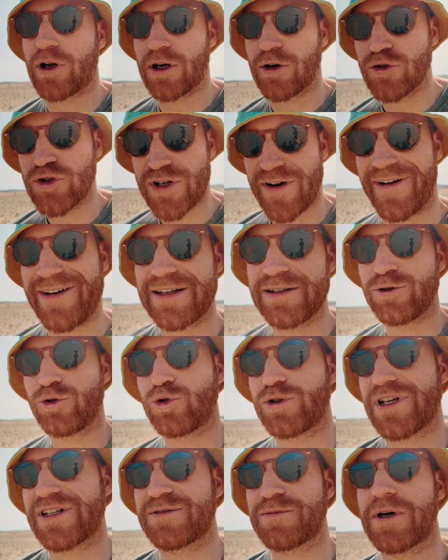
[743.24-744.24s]
Tutto. che non ci aveva
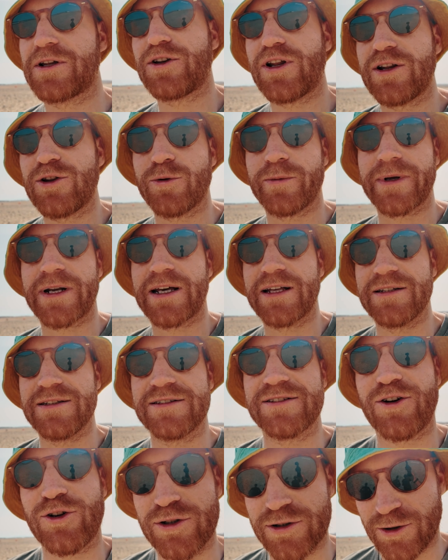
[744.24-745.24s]
entusiasmato tanto perché di
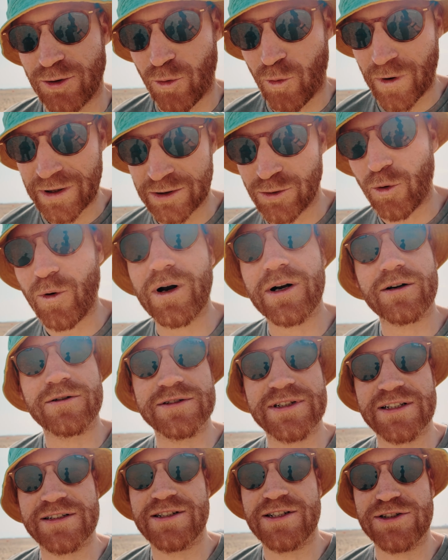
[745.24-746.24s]
solito quando
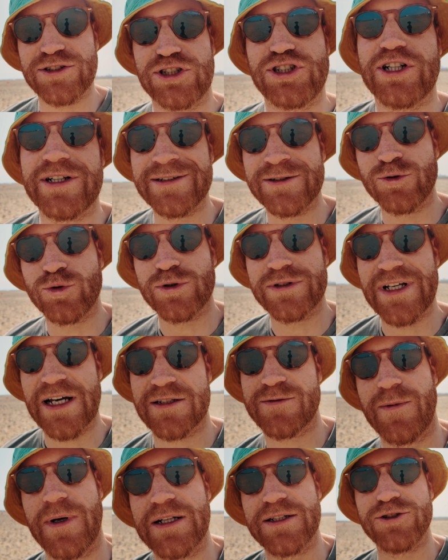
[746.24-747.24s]
qualcosa ci
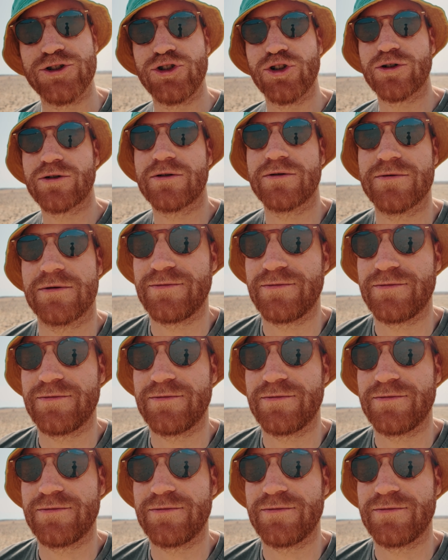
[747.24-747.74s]
entusiasma il giorno,